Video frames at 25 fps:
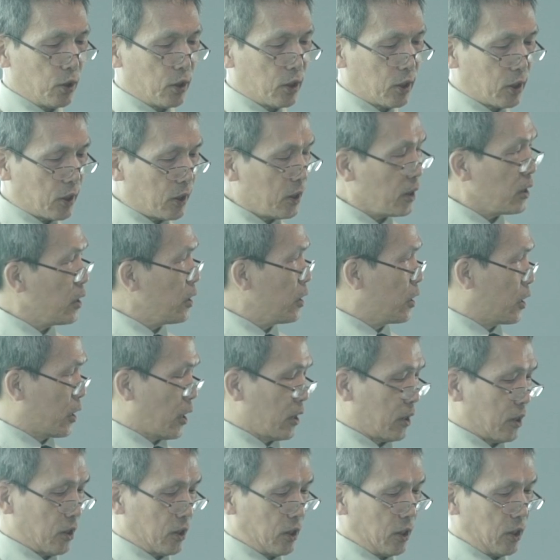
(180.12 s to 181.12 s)
清
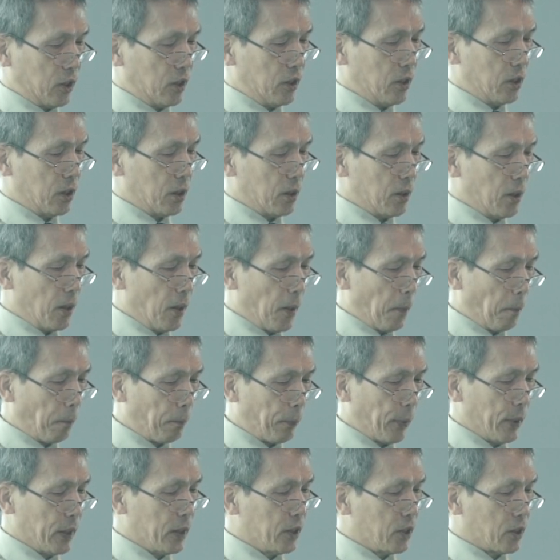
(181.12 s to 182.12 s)
洁的心里
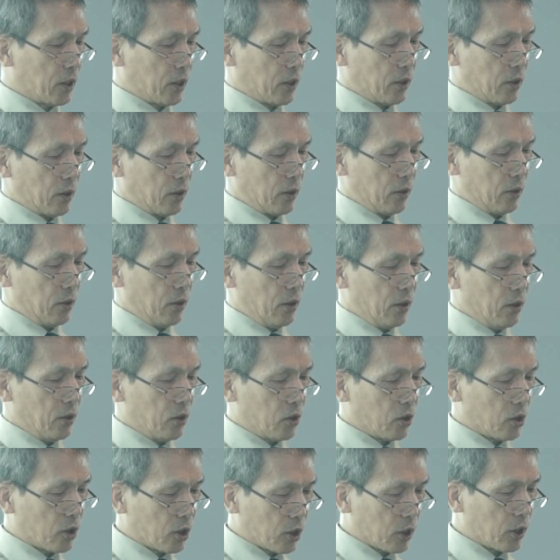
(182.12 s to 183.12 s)
彼此
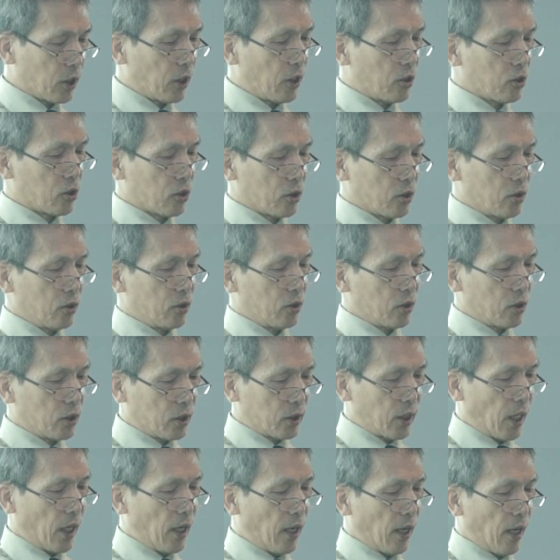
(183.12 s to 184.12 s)
切实
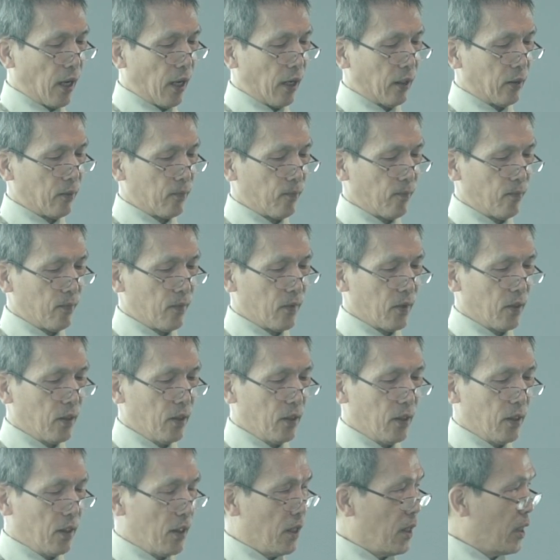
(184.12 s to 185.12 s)
相爱。
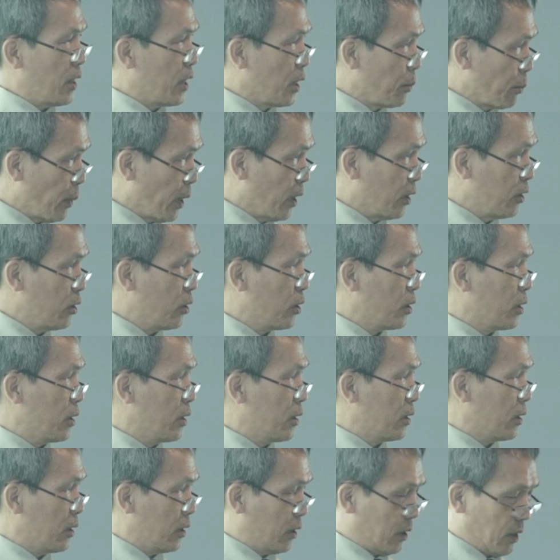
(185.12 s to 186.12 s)
你们
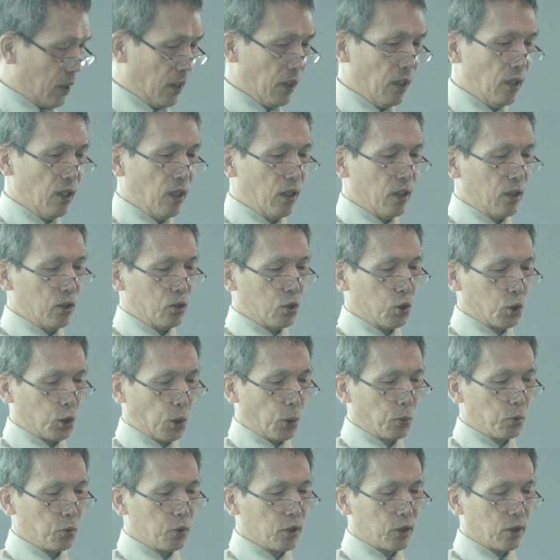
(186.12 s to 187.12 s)
得了
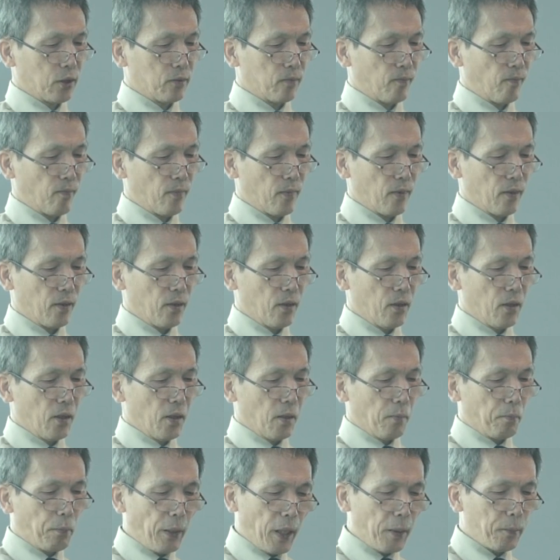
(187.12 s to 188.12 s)
重生，
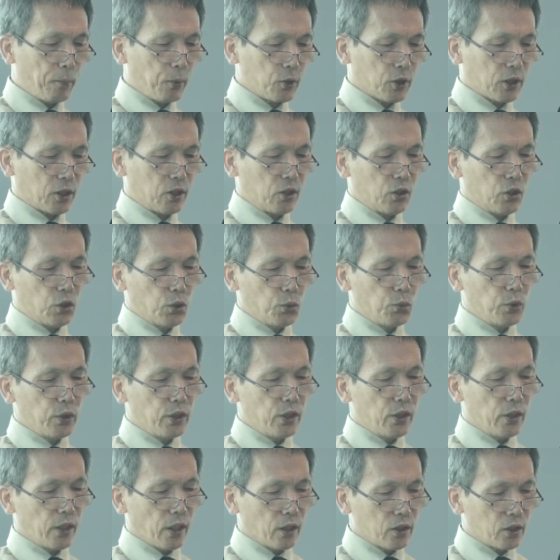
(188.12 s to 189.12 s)
并不是由
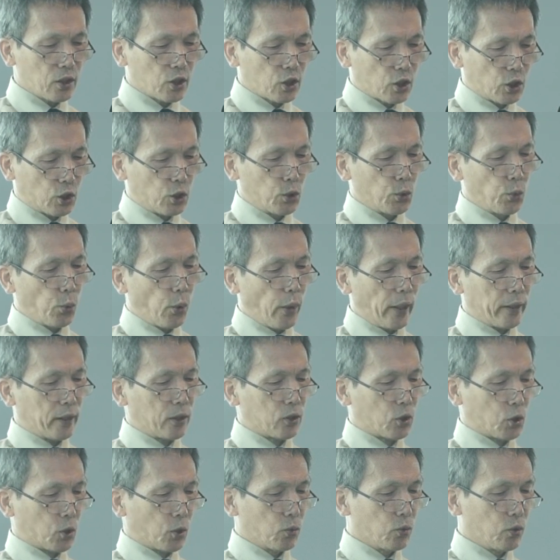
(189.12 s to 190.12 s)
于能朽坏
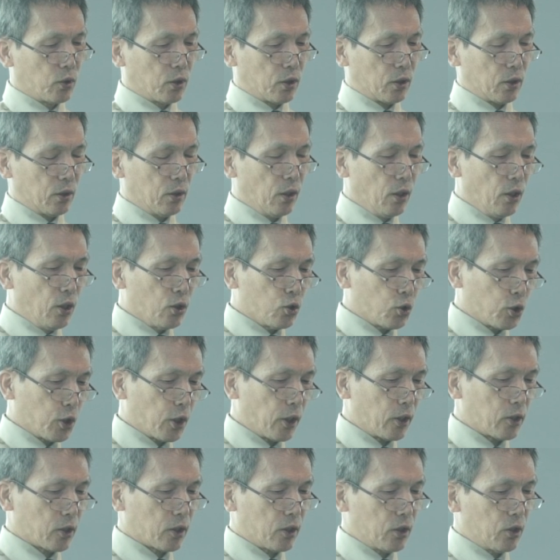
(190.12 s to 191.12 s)
的种子，
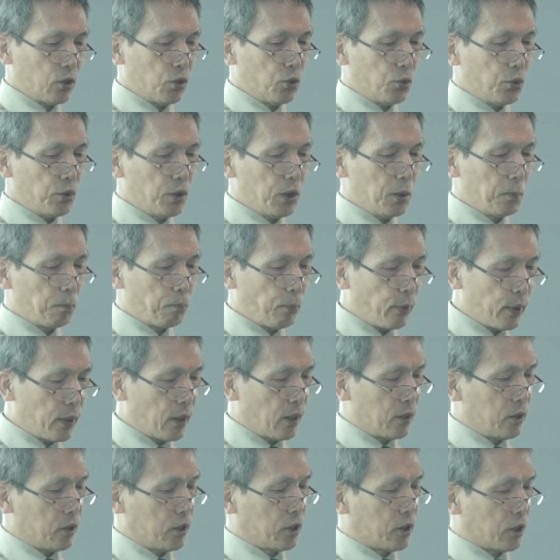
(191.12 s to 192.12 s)
却是由于不
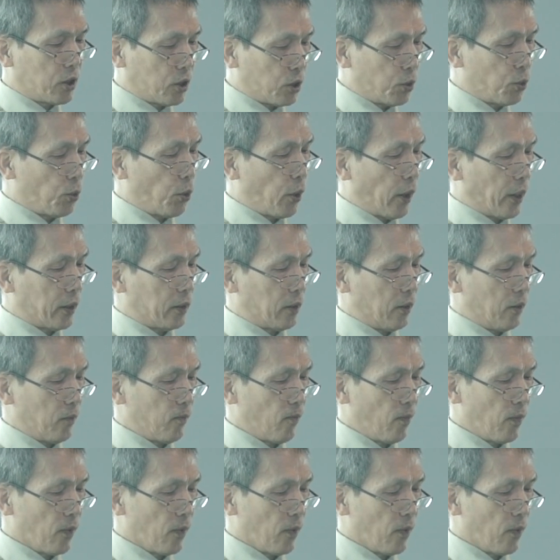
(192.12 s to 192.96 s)
能朽坏的，